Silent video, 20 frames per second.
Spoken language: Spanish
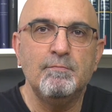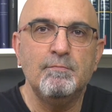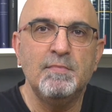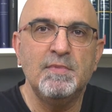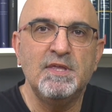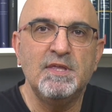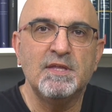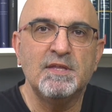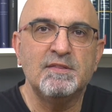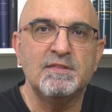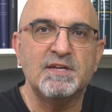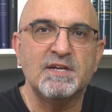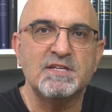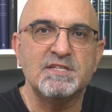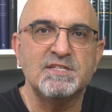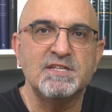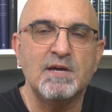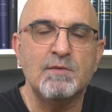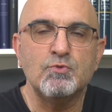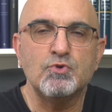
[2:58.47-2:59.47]

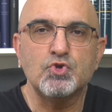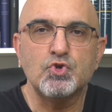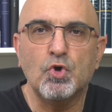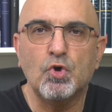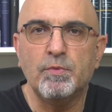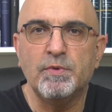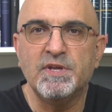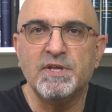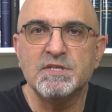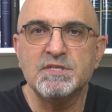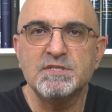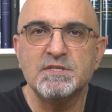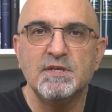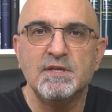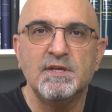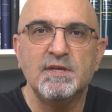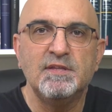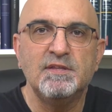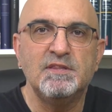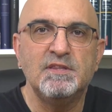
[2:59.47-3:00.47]
mientras seamos jóvenes
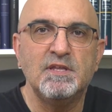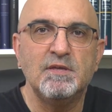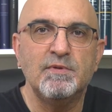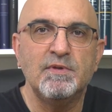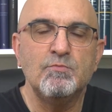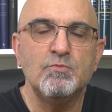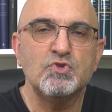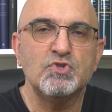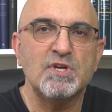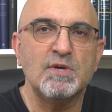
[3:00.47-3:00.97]
debemos